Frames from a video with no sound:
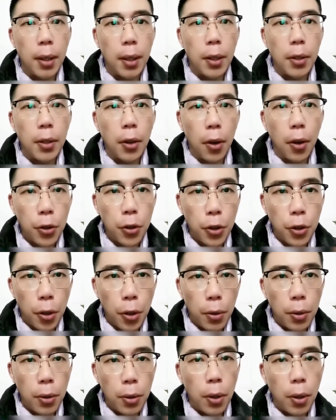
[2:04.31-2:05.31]
高
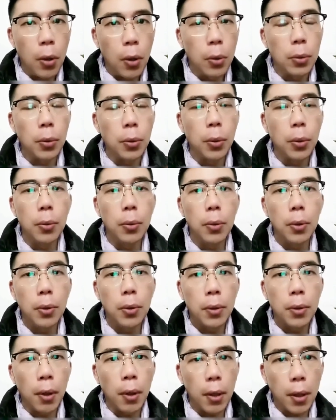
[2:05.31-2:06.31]
烧、呕吐、
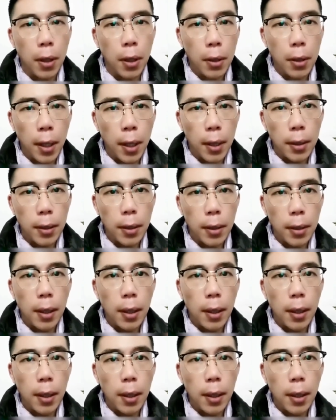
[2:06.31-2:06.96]
脑壳疼、